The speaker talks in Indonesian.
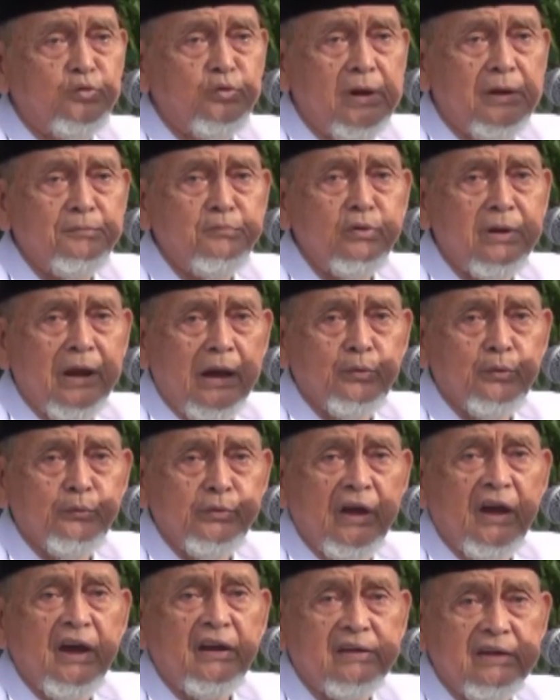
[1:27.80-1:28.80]
Bunda
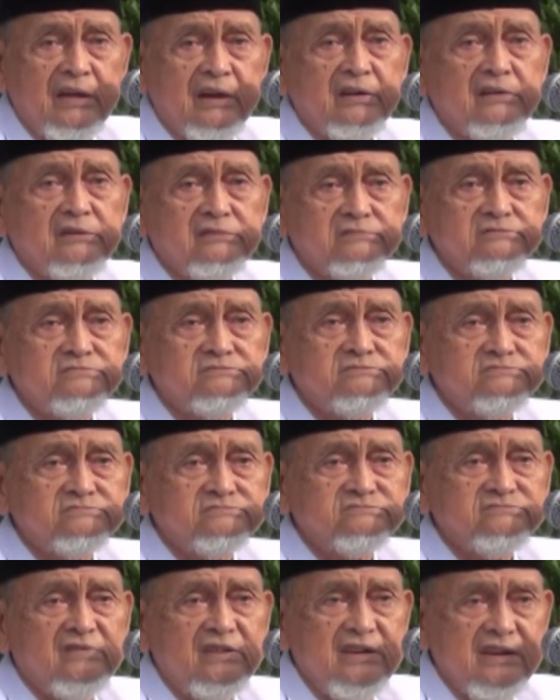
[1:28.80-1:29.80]
yang hadir
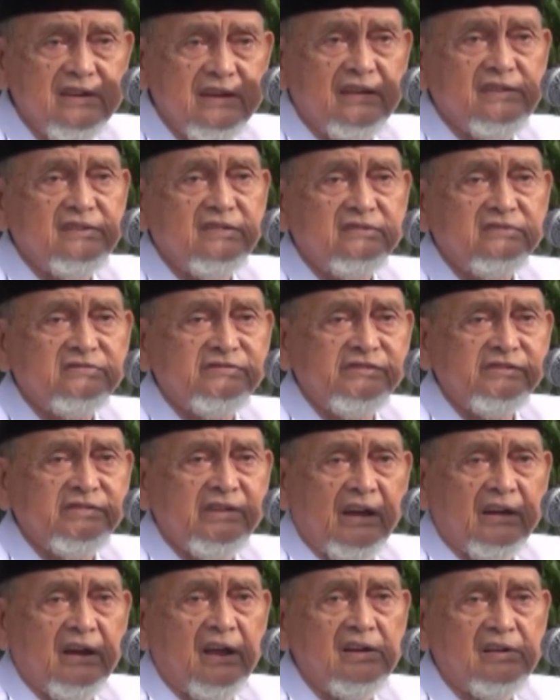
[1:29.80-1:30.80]
ingat
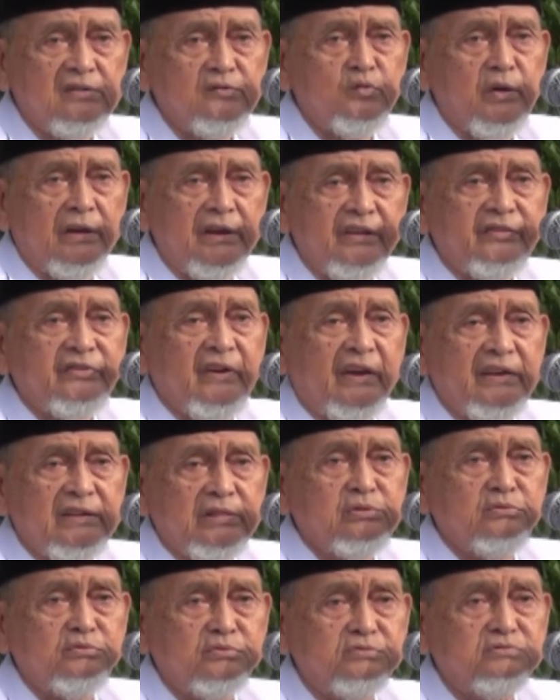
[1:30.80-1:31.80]
sejarah wanita
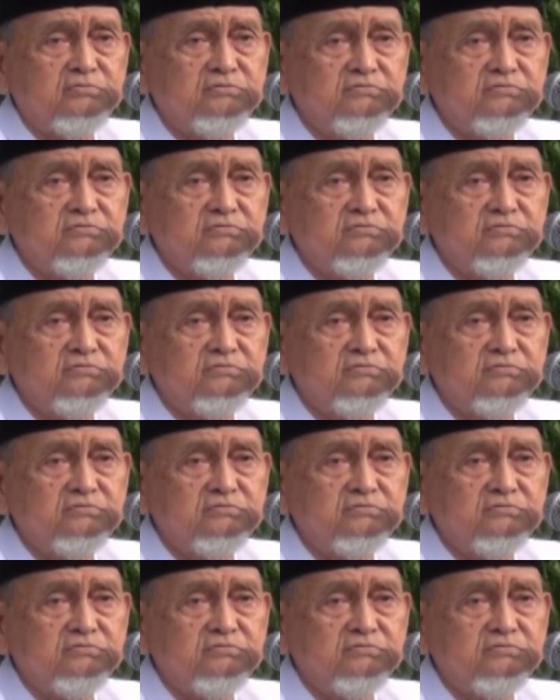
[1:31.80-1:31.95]
ini.